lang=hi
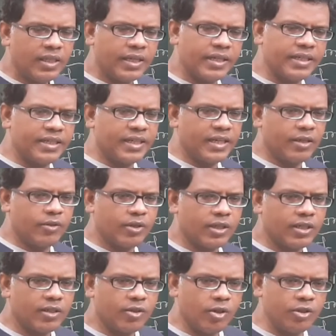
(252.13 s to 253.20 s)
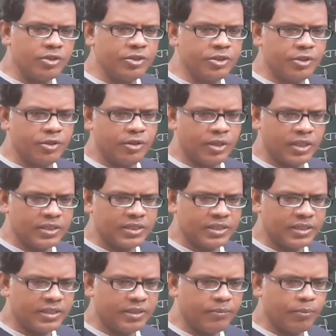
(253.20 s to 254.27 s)
लेकिन रियल होगा नॉन जीरो होना
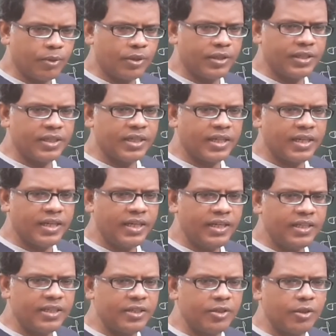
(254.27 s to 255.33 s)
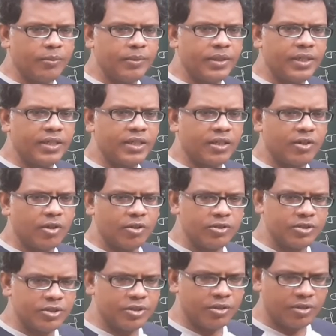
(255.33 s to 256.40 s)
चाहिए इंपॉर्टेंट क्या है डिनोमिनेटर
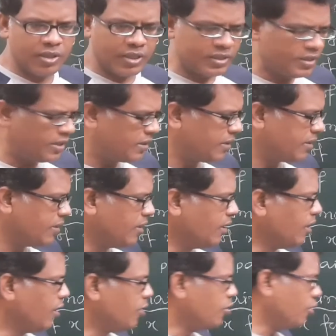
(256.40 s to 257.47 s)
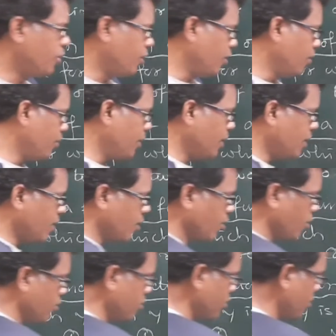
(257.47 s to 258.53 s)
नॉन जीरो होना चाहिए तो डिनोमिनेटर
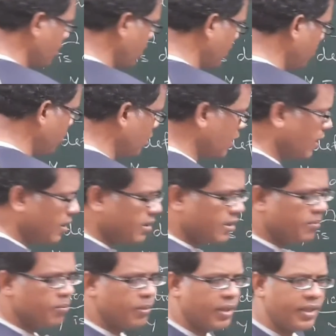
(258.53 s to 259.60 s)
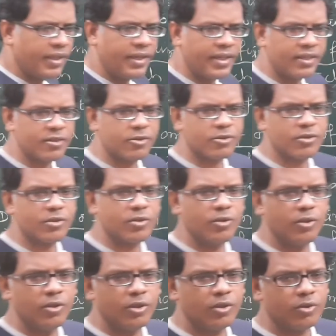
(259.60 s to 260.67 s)
नॉन जीरो कब होगा जब मैं एक्स
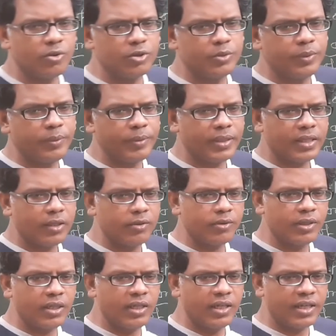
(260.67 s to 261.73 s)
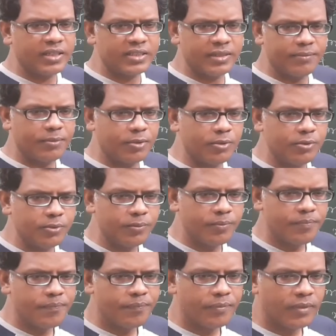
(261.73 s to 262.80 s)
को कुछ भी बैठाऊंगा एक्सेप्ट टू
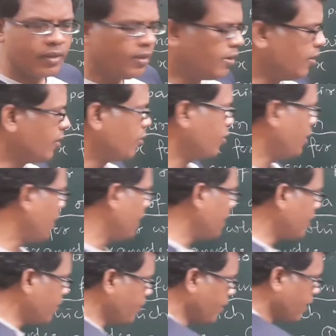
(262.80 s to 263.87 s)
तो यानी कि